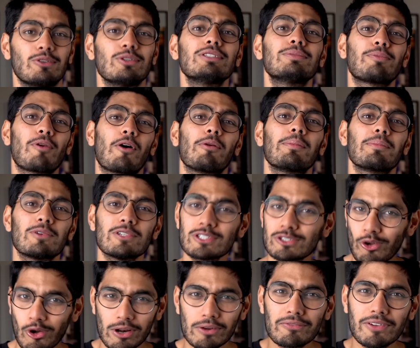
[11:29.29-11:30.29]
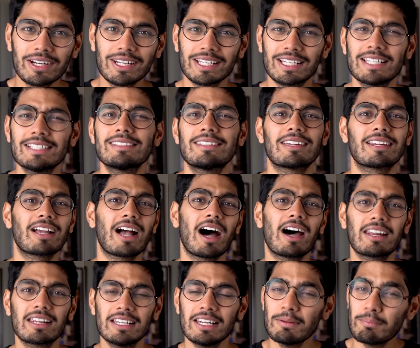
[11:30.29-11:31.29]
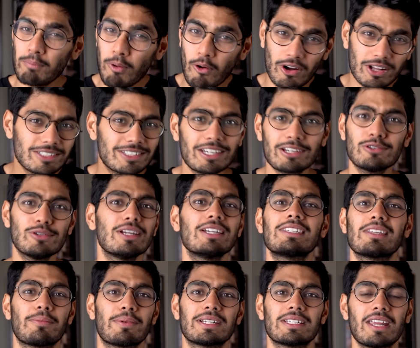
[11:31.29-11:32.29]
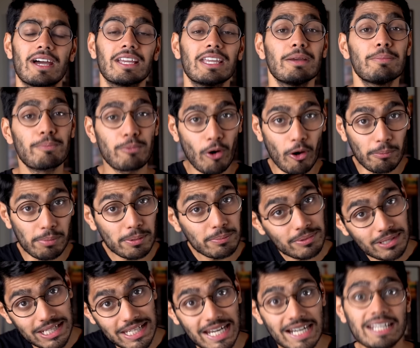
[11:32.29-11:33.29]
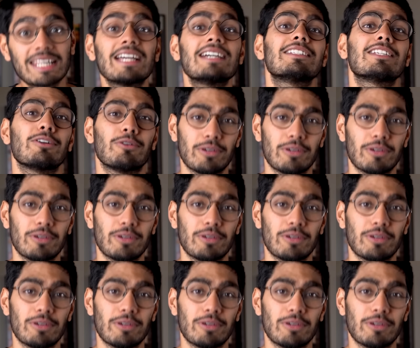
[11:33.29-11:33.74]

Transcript: तो इस प्रॉब्लम को सॉल्व करने के लिए सरकार के लिए बहुत ज़रूरी समझना कि प्रॉब्लम क्रिएट कैसे